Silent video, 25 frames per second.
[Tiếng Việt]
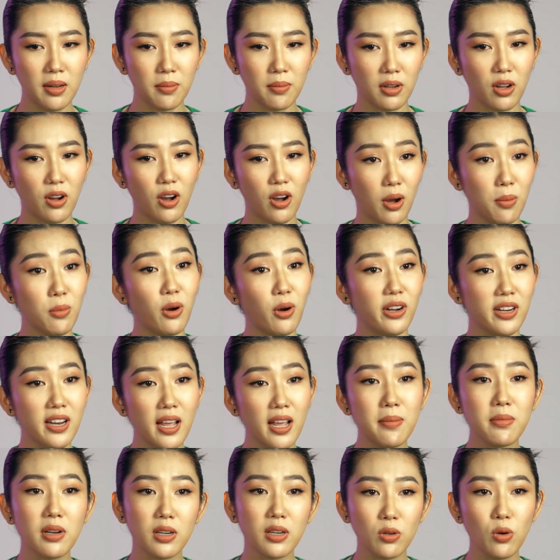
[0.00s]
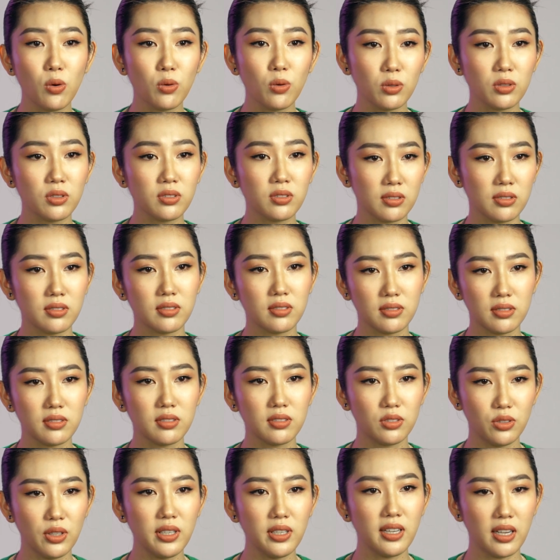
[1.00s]
là một câu hỏi mỗi đêm luôn luôn
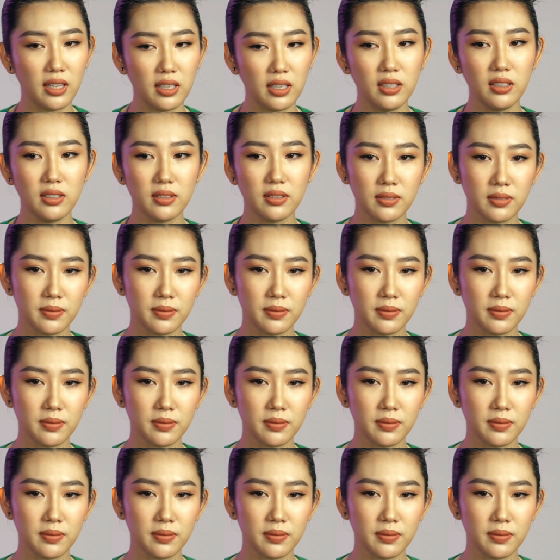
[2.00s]
suy nghĩ